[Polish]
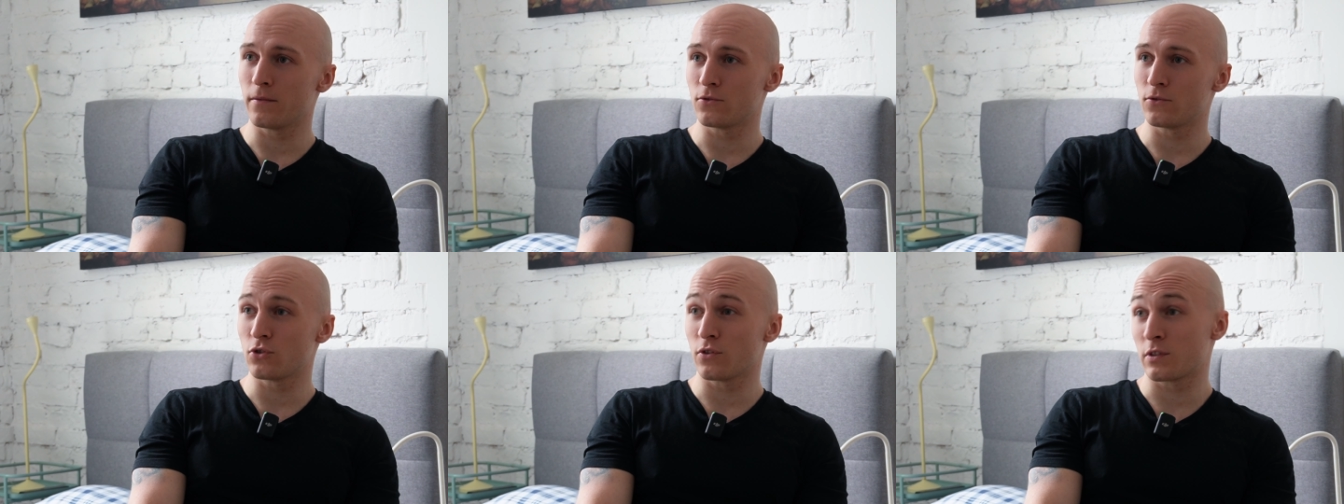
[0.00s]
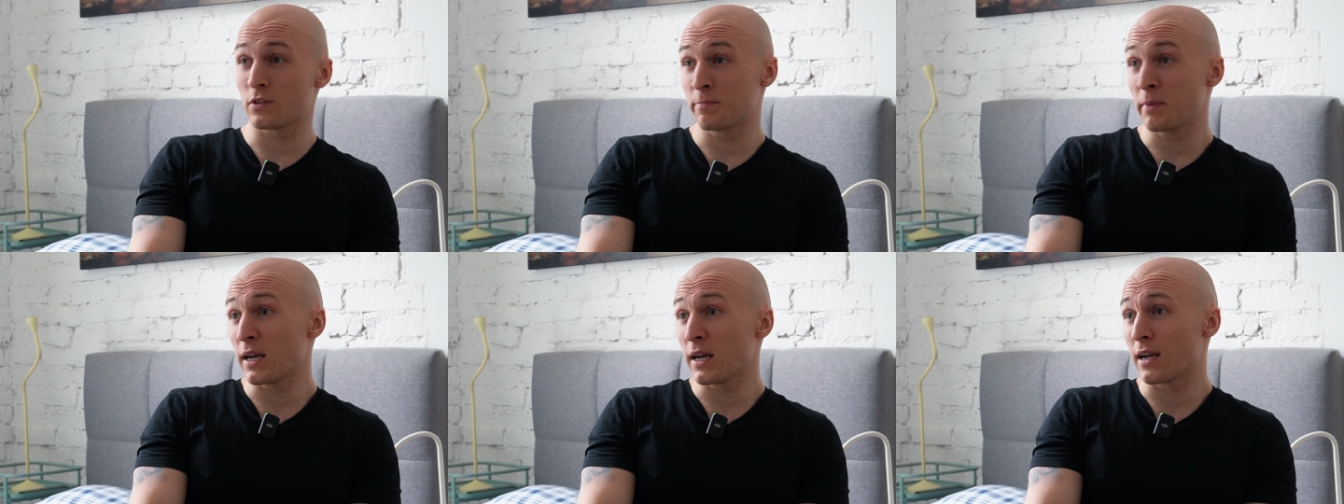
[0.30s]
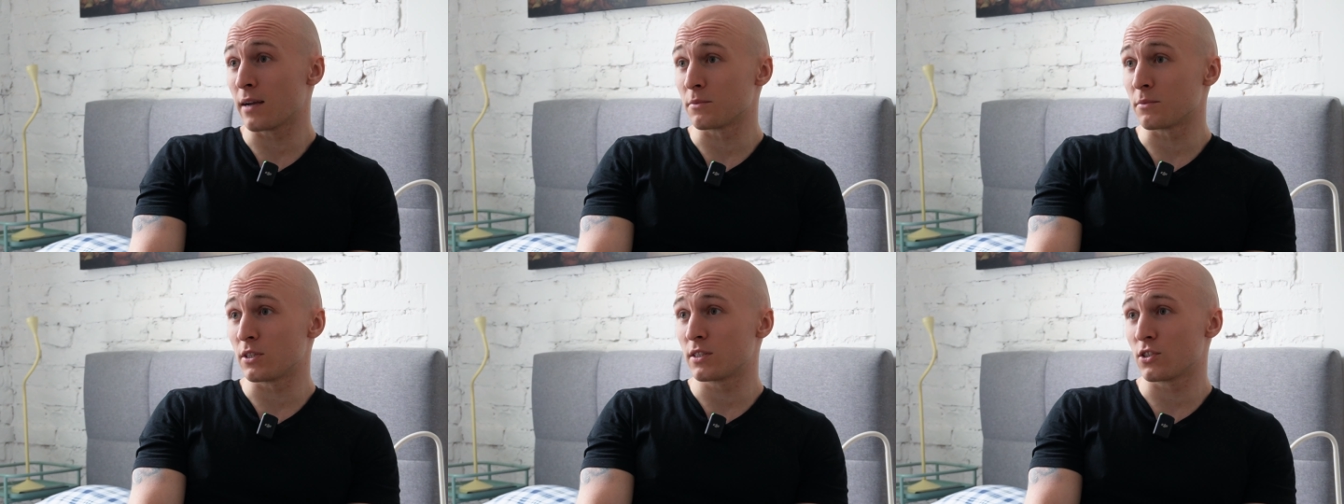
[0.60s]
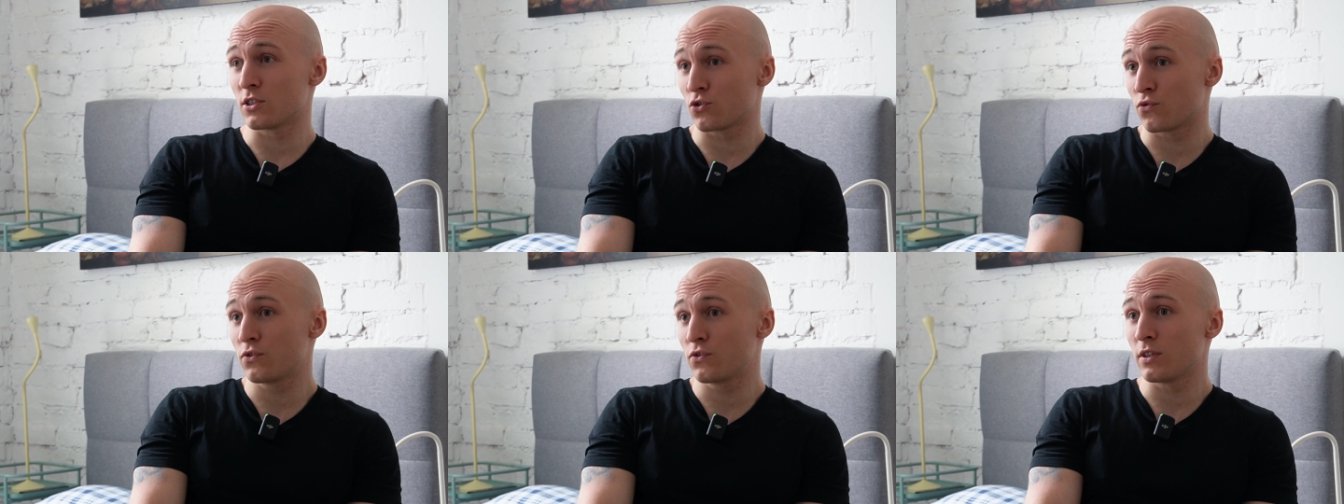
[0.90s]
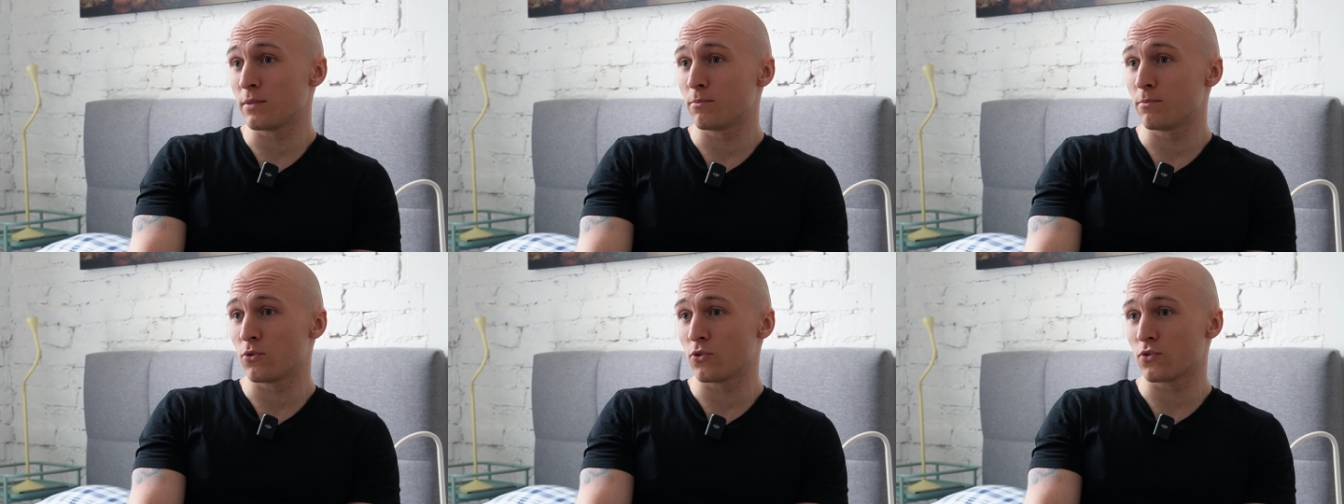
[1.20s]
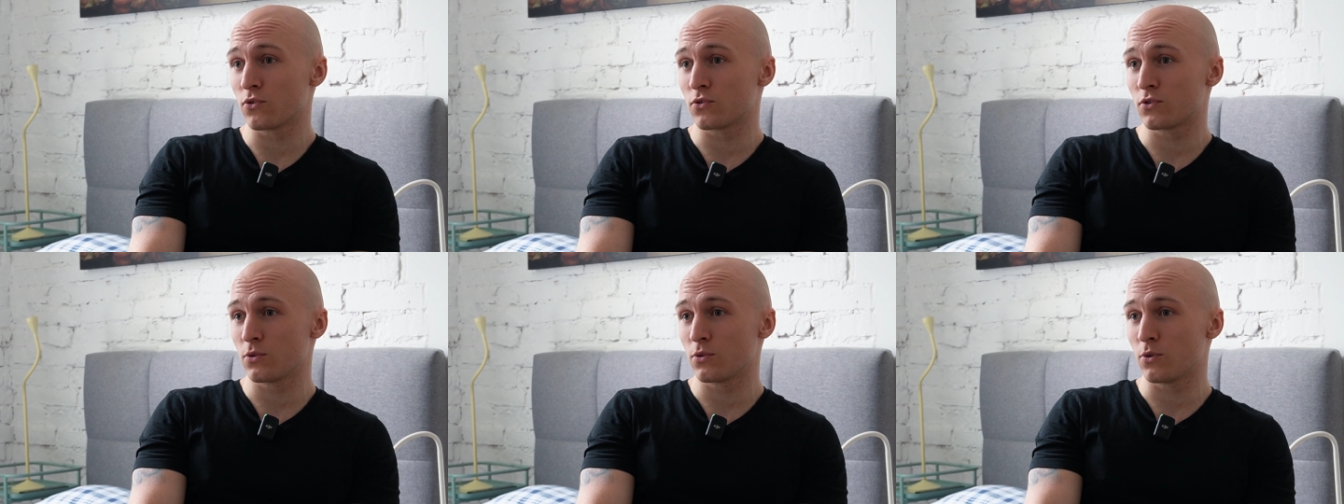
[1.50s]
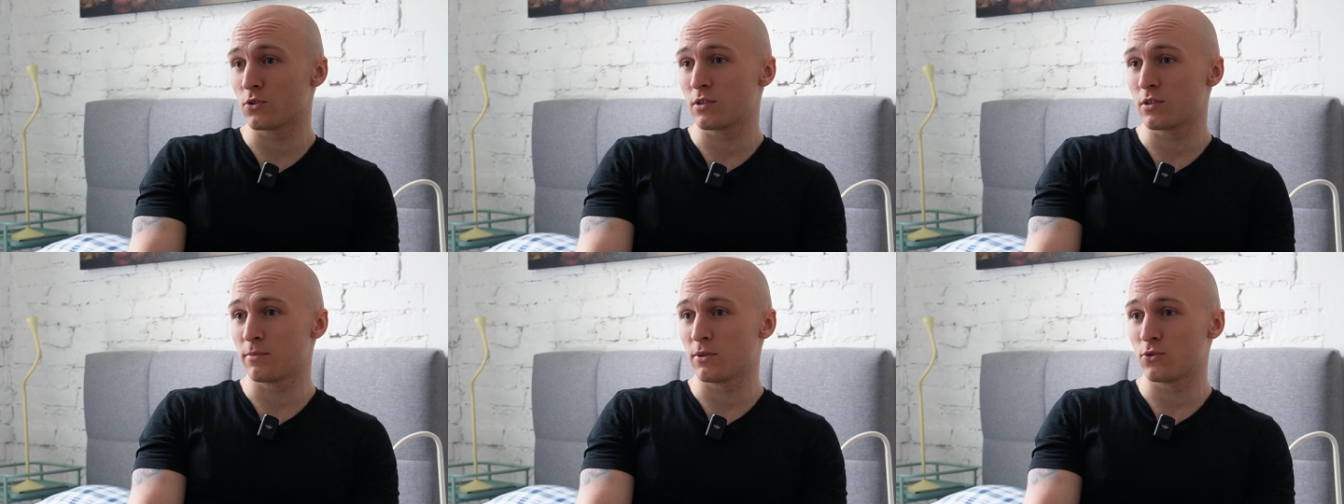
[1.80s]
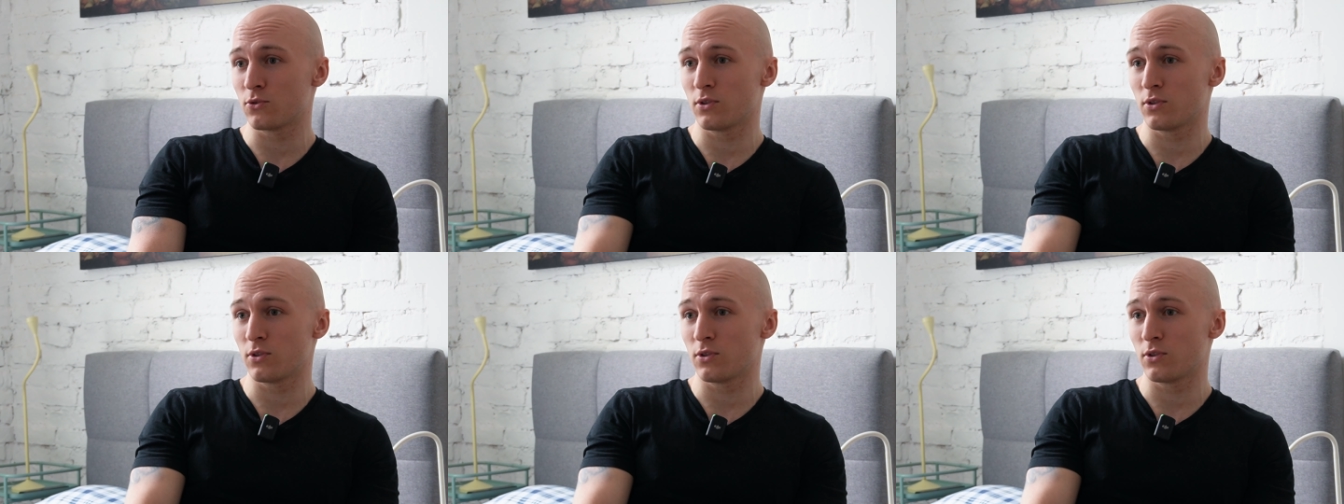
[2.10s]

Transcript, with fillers: że wspieram ich też w tym, bo są osoby,